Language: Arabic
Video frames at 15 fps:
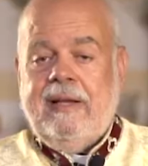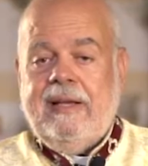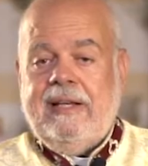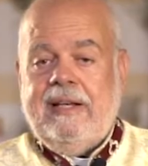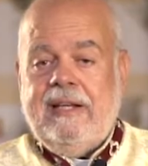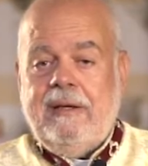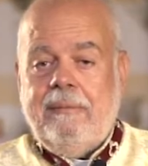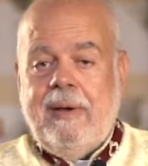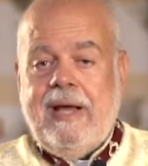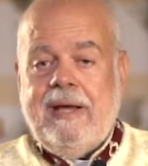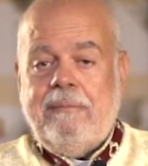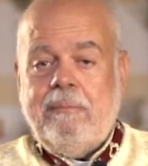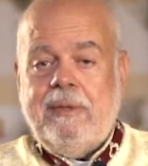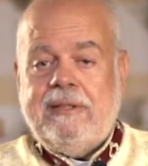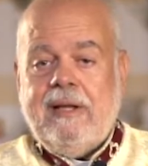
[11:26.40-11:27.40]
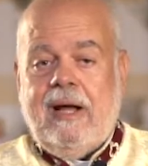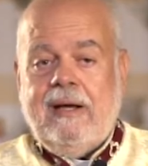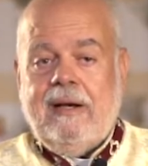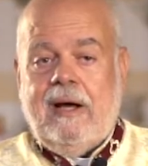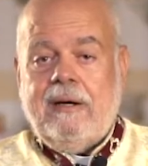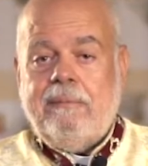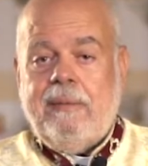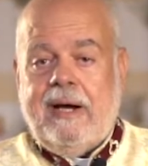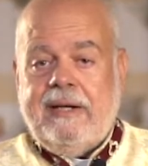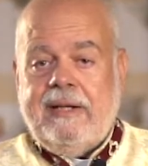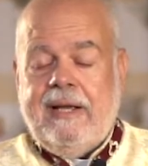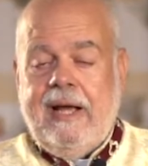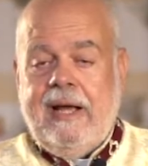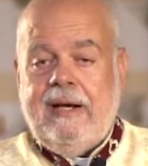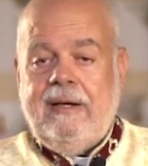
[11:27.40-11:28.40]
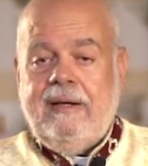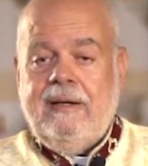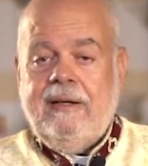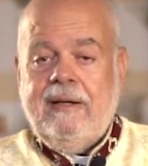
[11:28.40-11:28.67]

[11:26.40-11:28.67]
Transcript: الإيمان بتاع الأربع رجال